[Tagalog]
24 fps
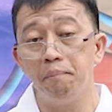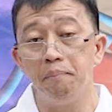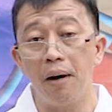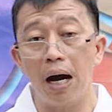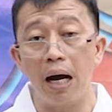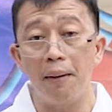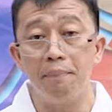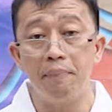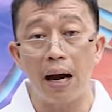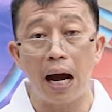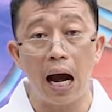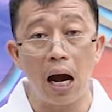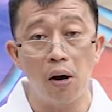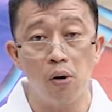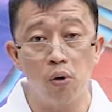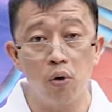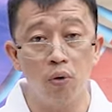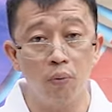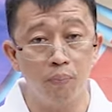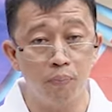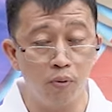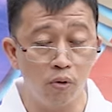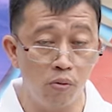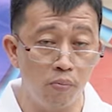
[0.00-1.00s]

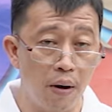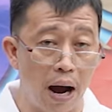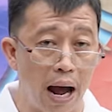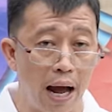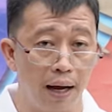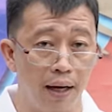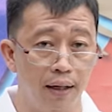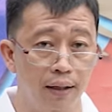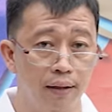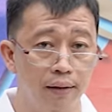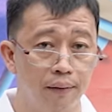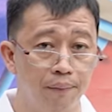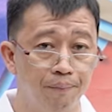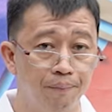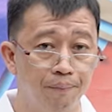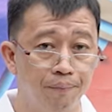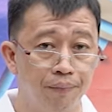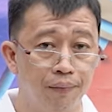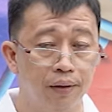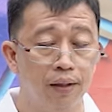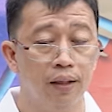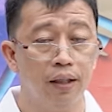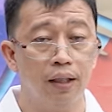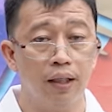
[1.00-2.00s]
babaho po ba
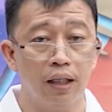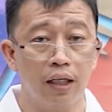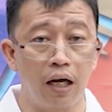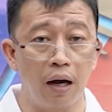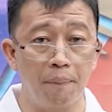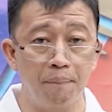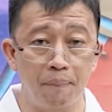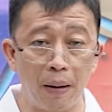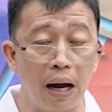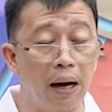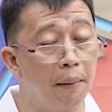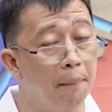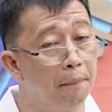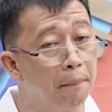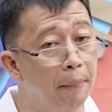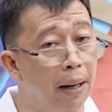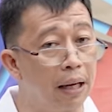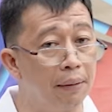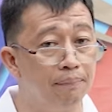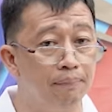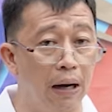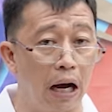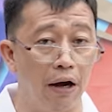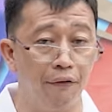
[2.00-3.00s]
kapag
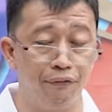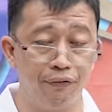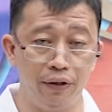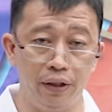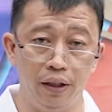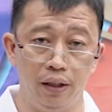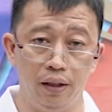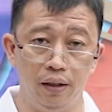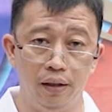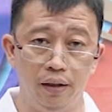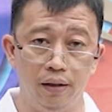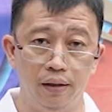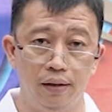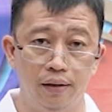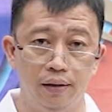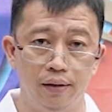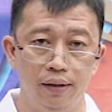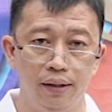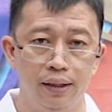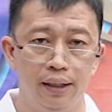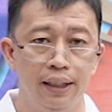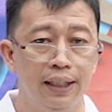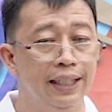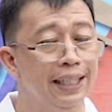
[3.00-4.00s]
may buffer?
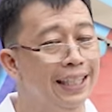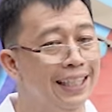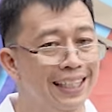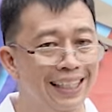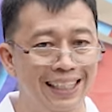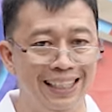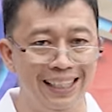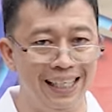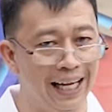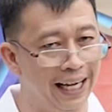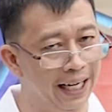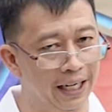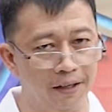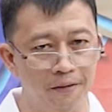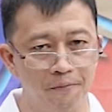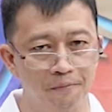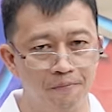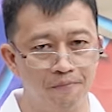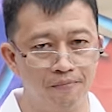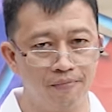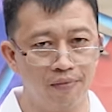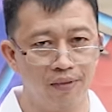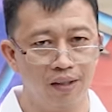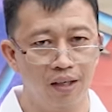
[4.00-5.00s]
Hindi.
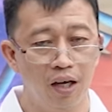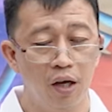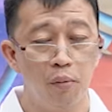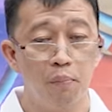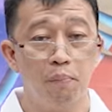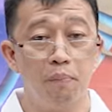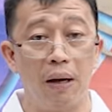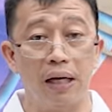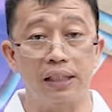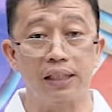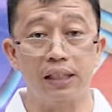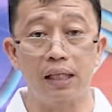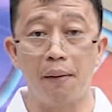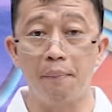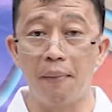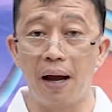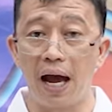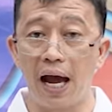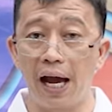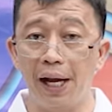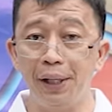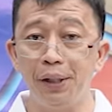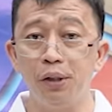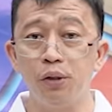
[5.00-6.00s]
Basta
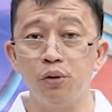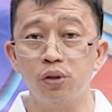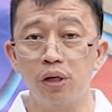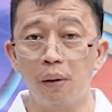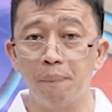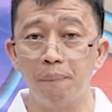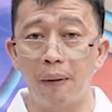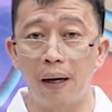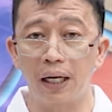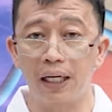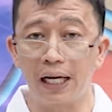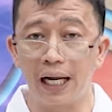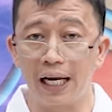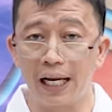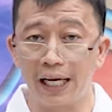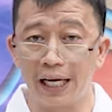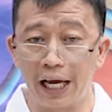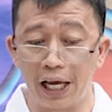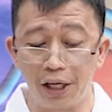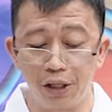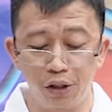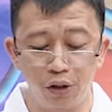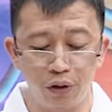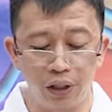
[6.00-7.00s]
maayos ang
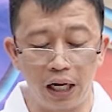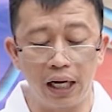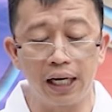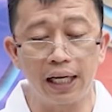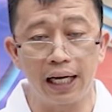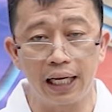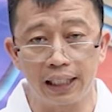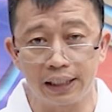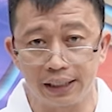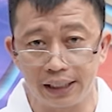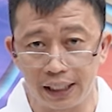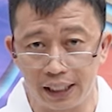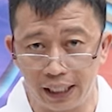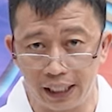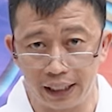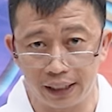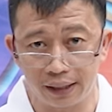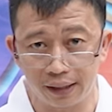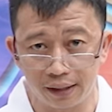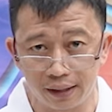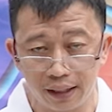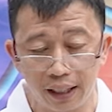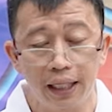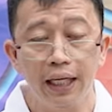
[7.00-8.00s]
paglalagay nyo ng kalsinit,
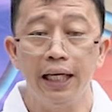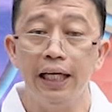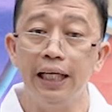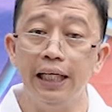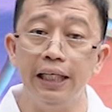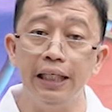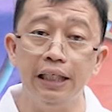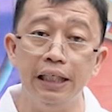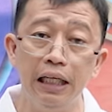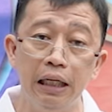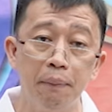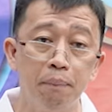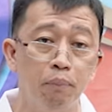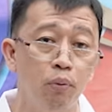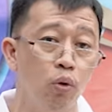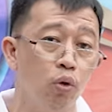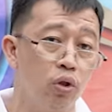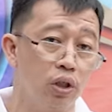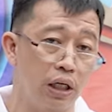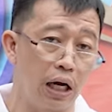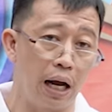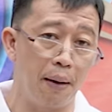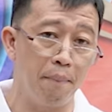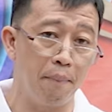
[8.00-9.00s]
hindi po
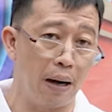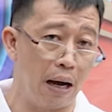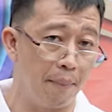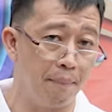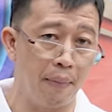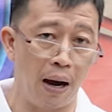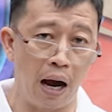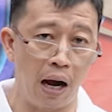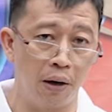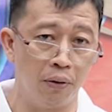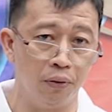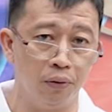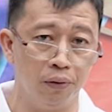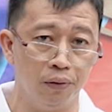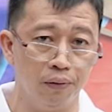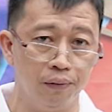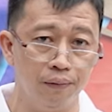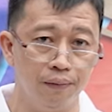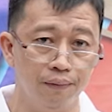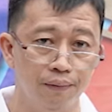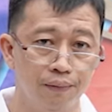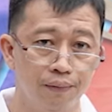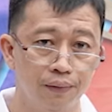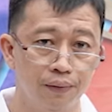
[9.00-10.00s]
siya babaho.
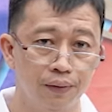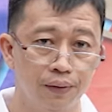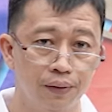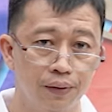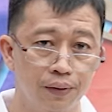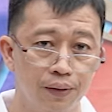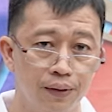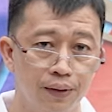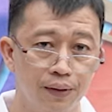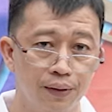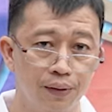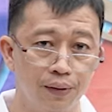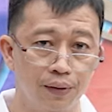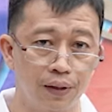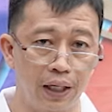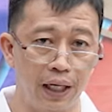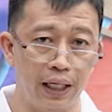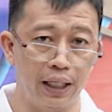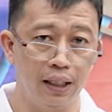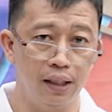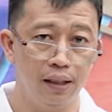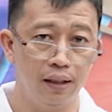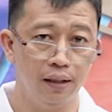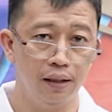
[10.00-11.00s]

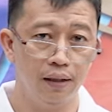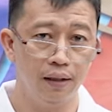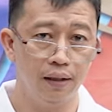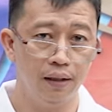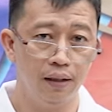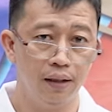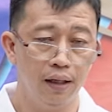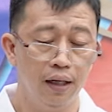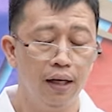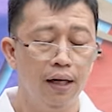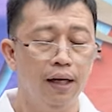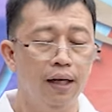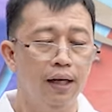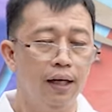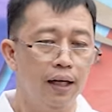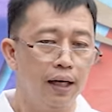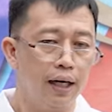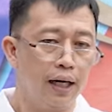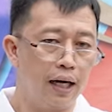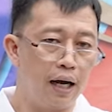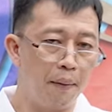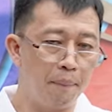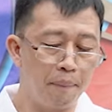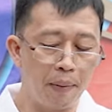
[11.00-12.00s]
Okay?
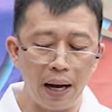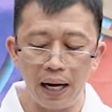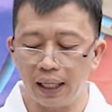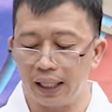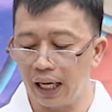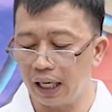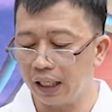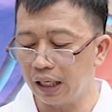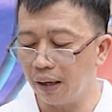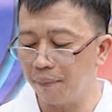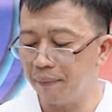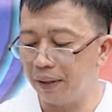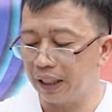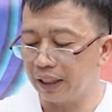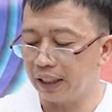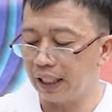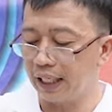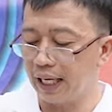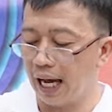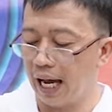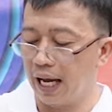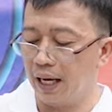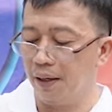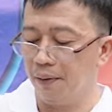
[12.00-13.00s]
Kapag
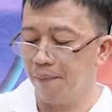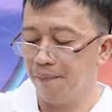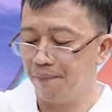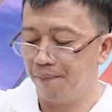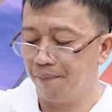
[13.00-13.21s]
gagamitin na,